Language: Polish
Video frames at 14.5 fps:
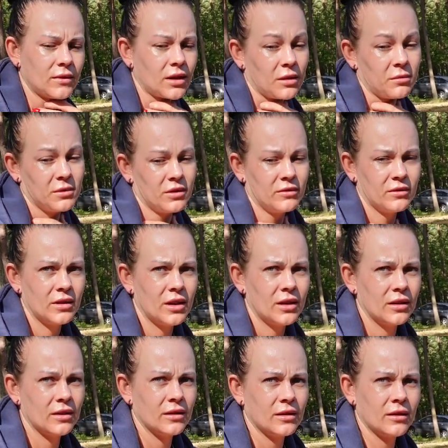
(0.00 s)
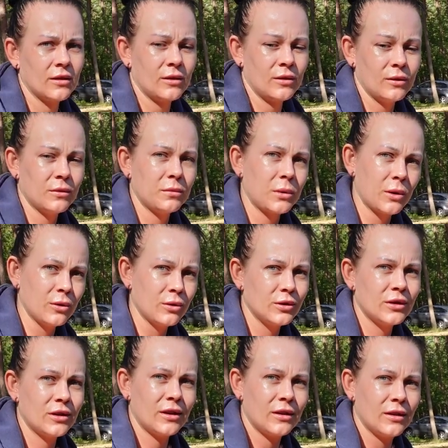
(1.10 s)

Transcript: I toalety są. No proszę.